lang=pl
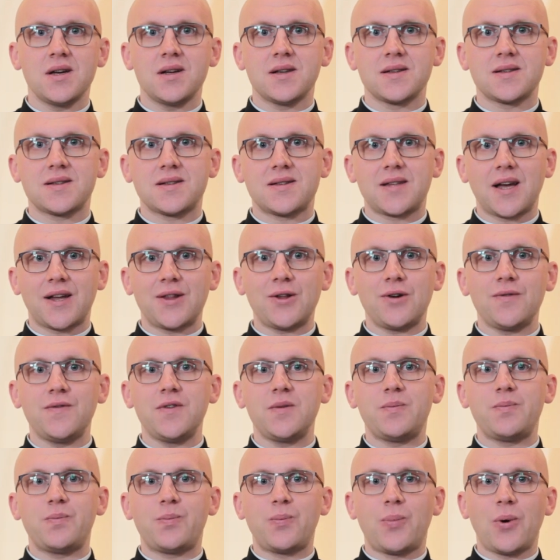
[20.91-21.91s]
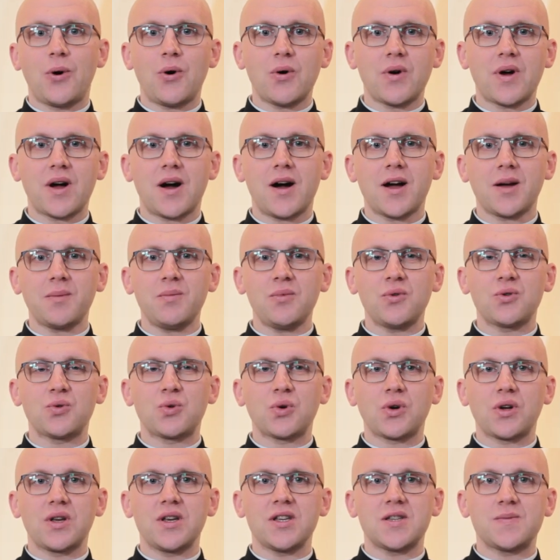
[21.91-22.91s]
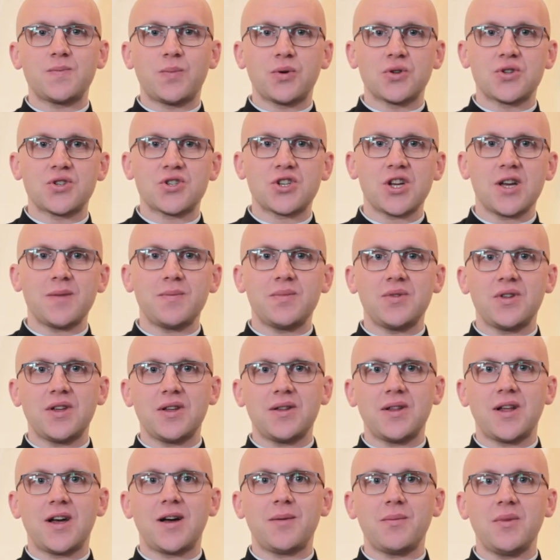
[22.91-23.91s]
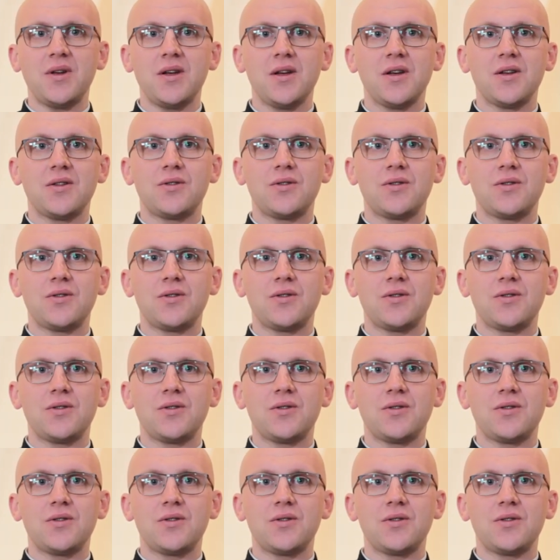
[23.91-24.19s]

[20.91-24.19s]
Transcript: stanowi pokarm, który jest potrzebny nam